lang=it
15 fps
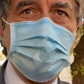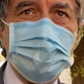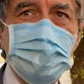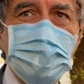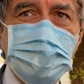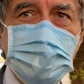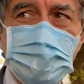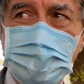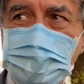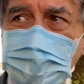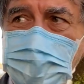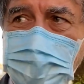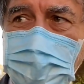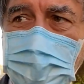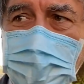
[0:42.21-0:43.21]

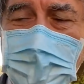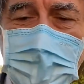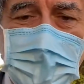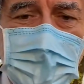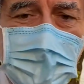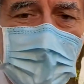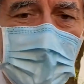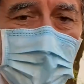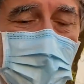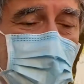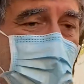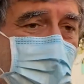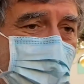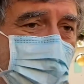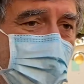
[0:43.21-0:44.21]
amministrazione che
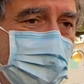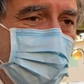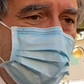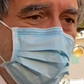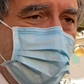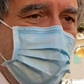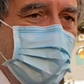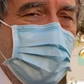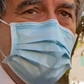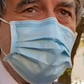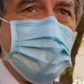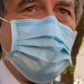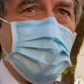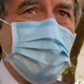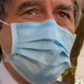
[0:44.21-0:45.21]
ha lavorato per
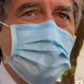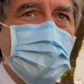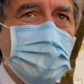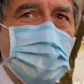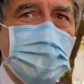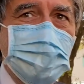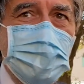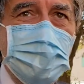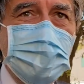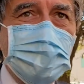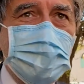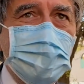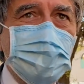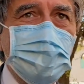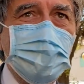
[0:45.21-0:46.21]
questo, parlo di intera
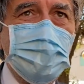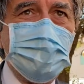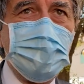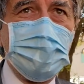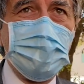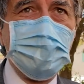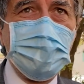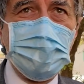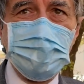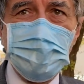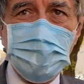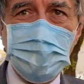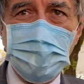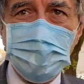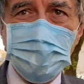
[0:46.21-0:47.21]
amministrazione perché per
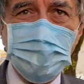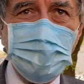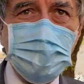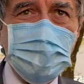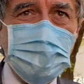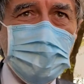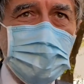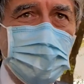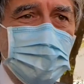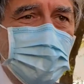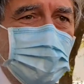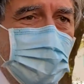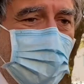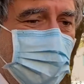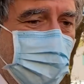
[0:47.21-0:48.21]
reperire fondi c'è stato
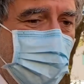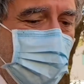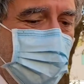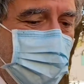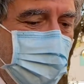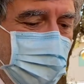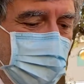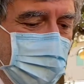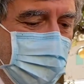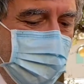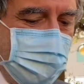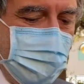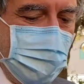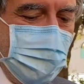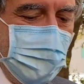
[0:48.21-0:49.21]
un lavoro
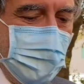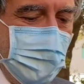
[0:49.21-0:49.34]
importante